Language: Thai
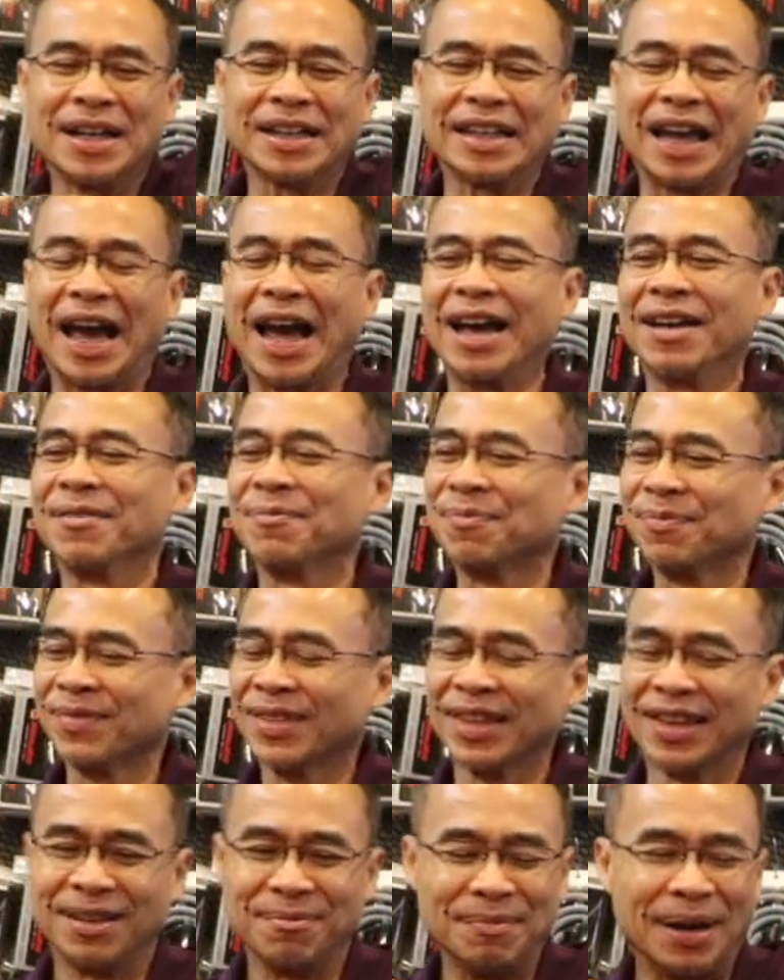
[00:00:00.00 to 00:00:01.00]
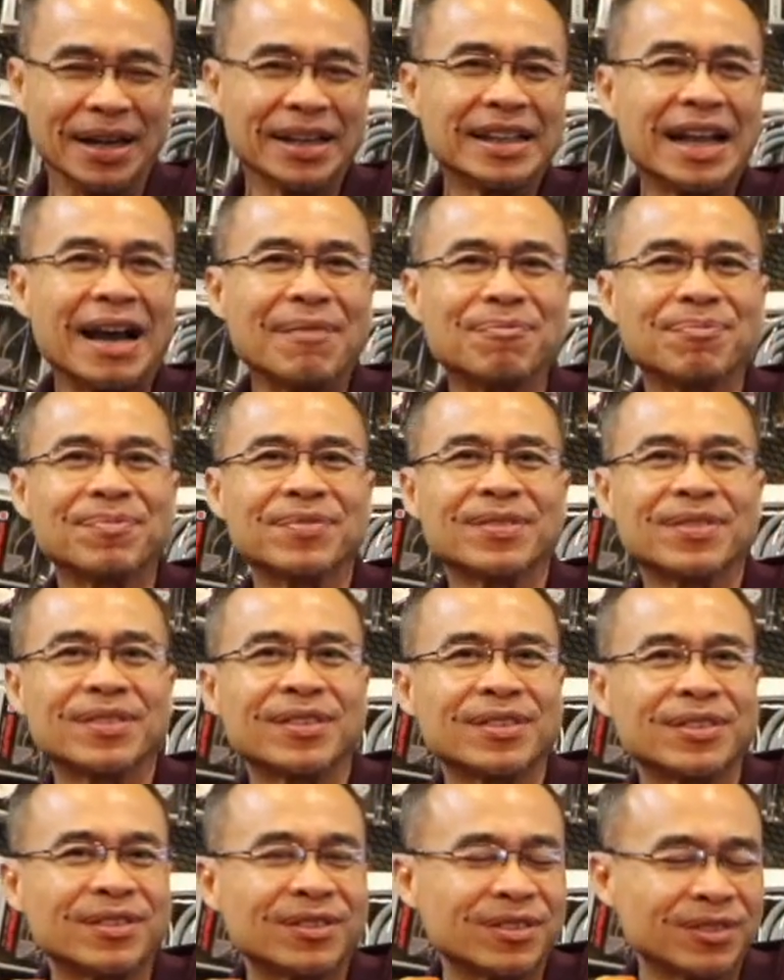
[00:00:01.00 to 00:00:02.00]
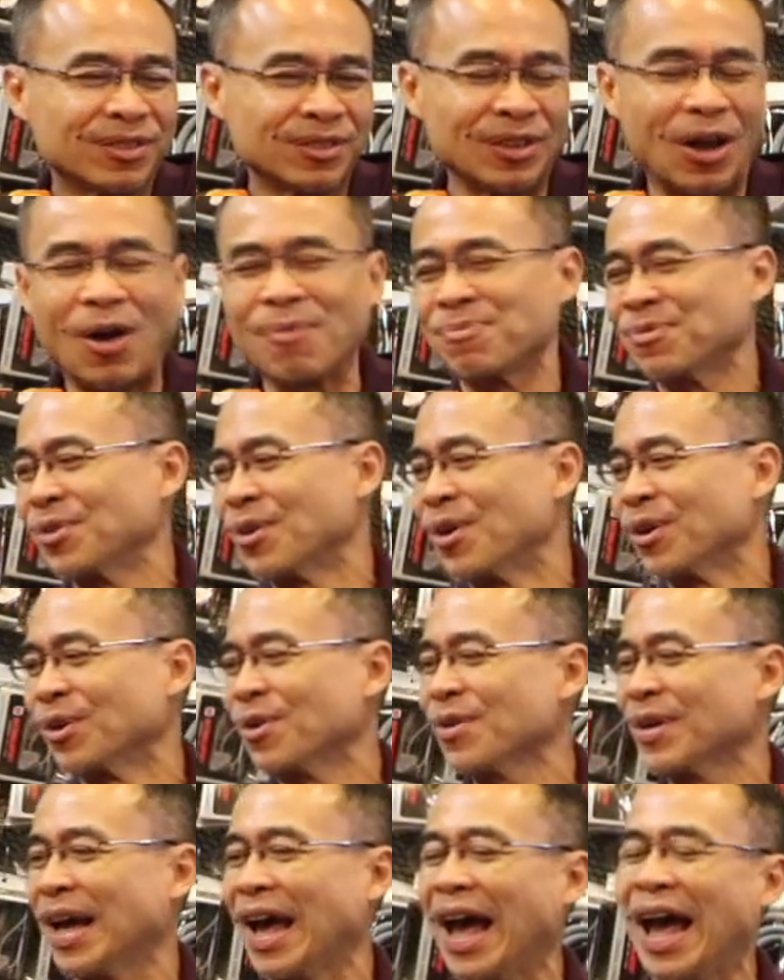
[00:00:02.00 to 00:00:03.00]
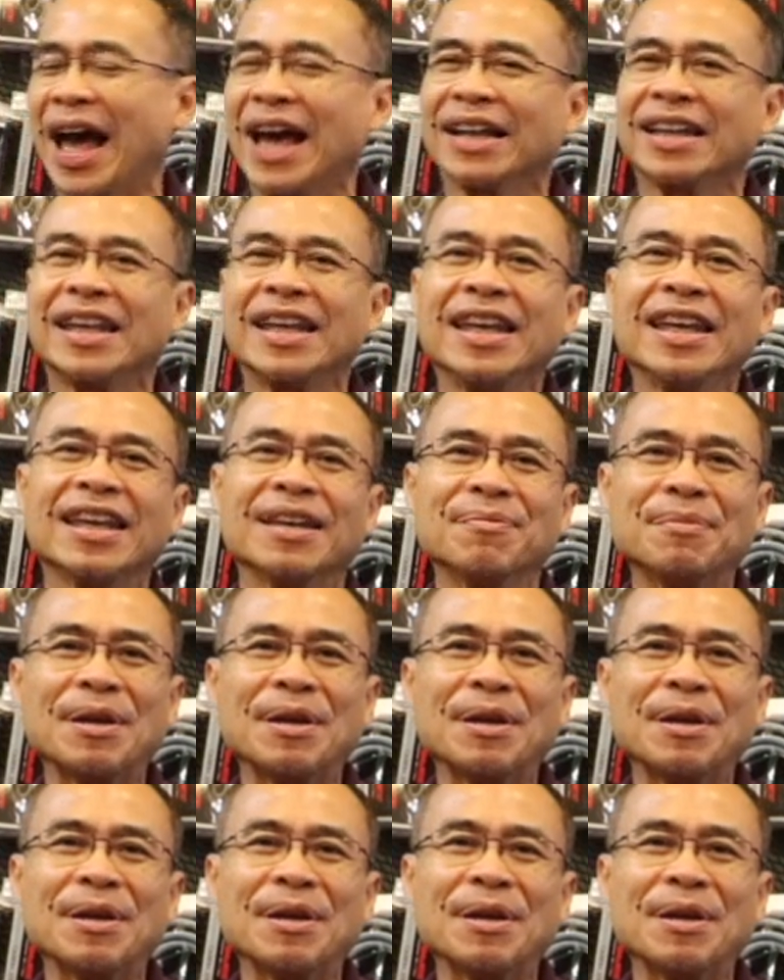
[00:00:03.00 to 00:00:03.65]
อจะเหมือนกับตอบโจทย์ลูกค้าที่